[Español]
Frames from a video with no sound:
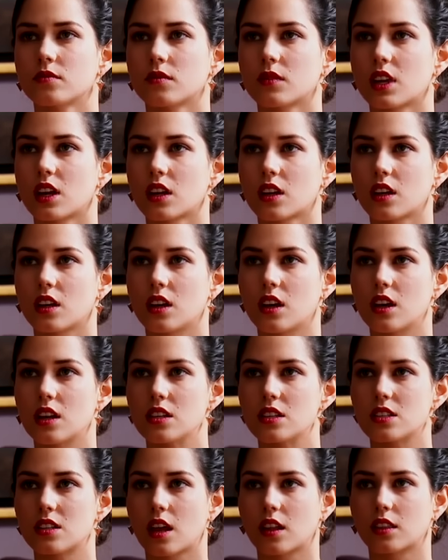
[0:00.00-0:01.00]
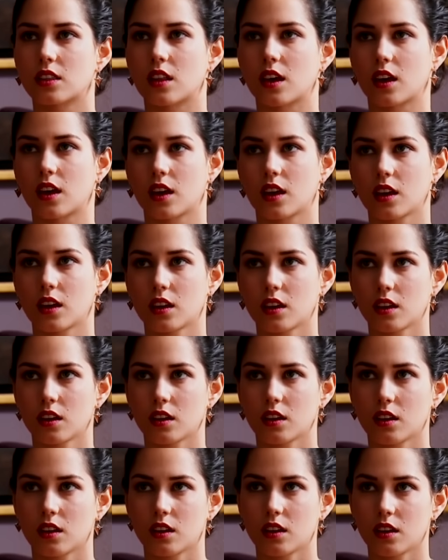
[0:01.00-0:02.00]
Tranquilízate.
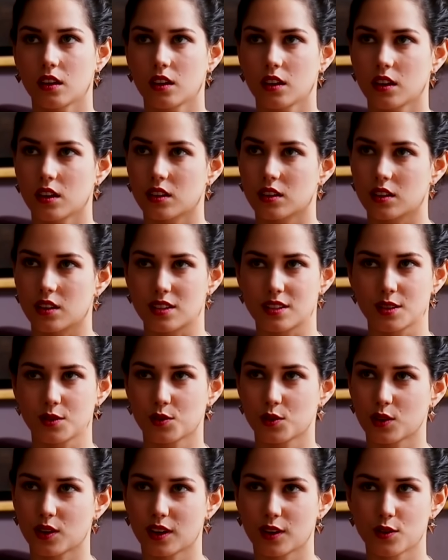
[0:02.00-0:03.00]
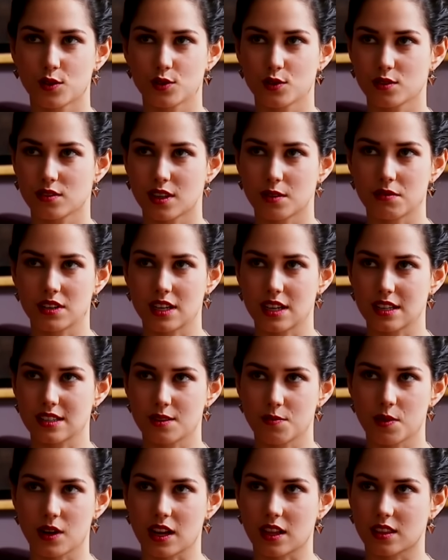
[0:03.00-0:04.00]
Te aseguro que no soy una
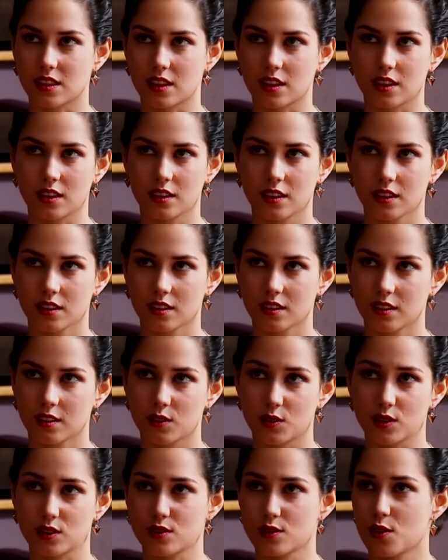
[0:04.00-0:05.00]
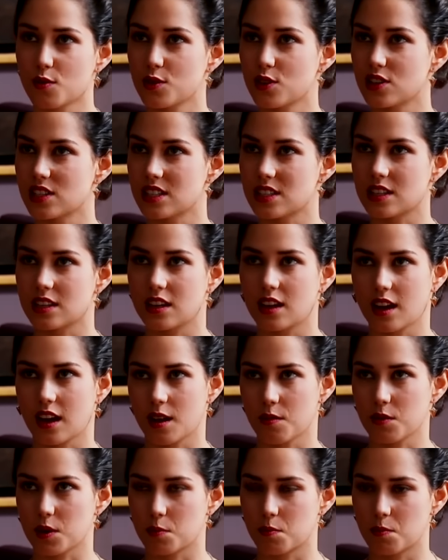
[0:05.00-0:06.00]
amenaza para ti. Tu exnovio ni
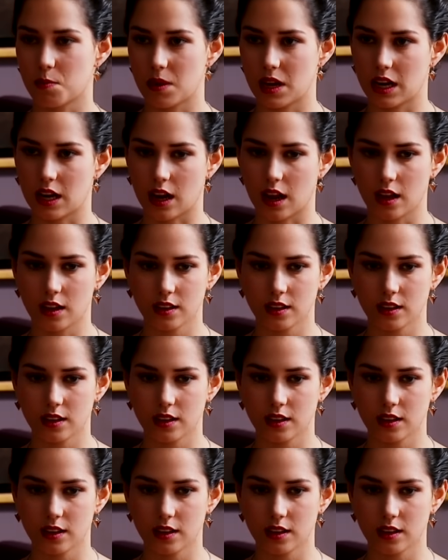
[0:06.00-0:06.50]
siquiera me pela.